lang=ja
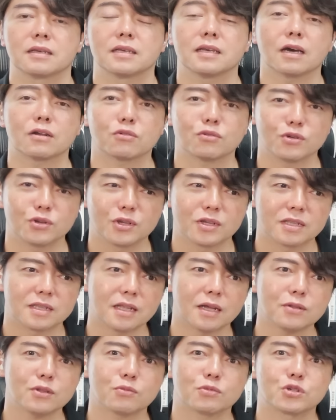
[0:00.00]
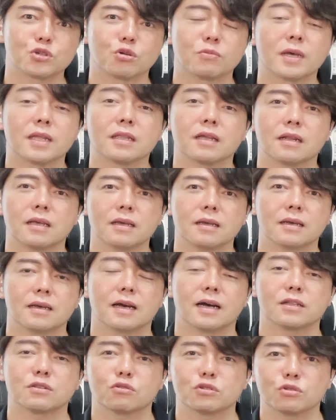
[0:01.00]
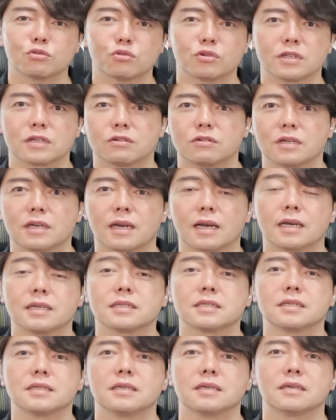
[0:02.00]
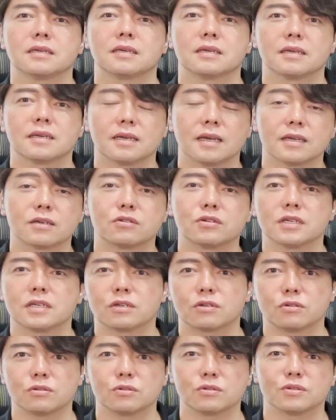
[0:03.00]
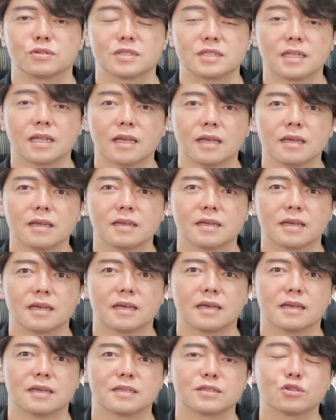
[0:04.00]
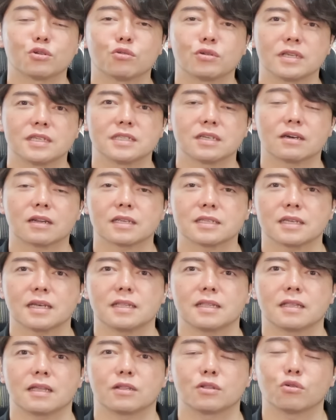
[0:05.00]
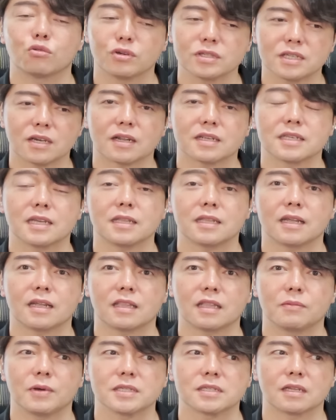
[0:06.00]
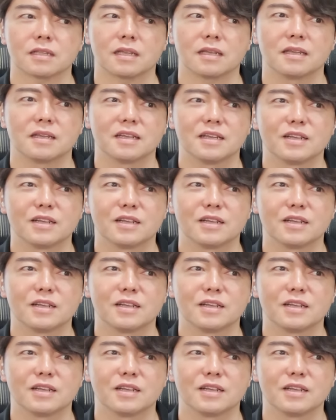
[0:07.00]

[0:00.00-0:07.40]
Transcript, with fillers: いや、あの、何度も書面でね、半年ごとに繰り返し、えクリックして、えー、承認してくださいって、同意してくださいってやってましたって、